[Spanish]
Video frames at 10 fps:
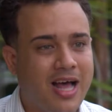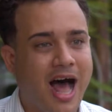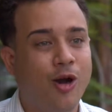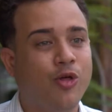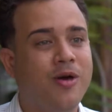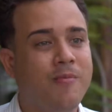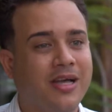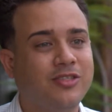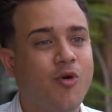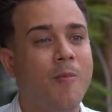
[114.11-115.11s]
a los
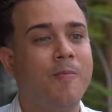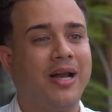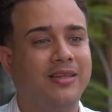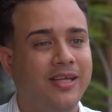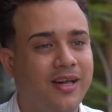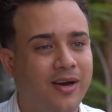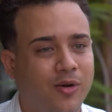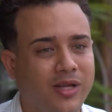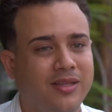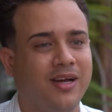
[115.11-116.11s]
demás,
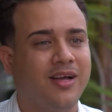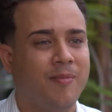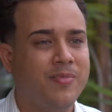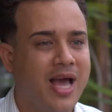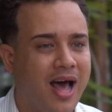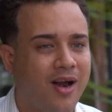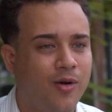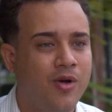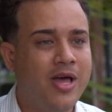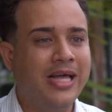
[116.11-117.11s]
compartirlo, intercambiarlo,